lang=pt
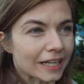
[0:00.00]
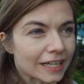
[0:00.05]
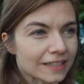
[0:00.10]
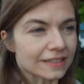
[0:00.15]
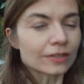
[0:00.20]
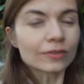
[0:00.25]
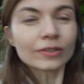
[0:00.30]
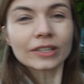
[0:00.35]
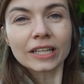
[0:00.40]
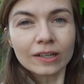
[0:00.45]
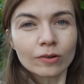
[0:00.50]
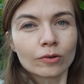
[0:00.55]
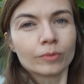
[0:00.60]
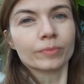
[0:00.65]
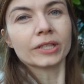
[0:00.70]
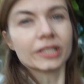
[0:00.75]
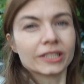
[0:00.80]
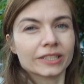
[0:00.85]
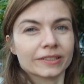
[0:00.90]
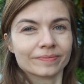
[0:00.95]
casa não tem
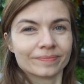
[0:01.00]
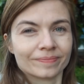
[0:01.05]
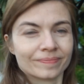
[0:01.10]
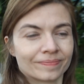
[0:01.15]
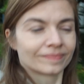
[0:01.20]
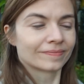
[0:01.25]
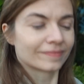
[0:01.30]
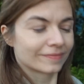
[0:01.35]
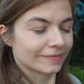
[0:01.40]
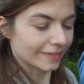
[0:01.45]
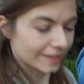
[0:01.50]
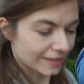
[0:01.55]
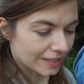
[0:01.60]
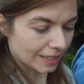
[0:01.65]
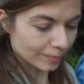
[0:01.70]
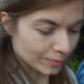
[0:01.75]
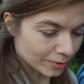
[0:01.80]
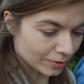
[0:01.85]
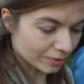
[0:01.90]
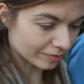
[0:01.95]
comida.
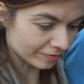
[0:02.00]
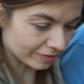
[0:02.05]
Estamos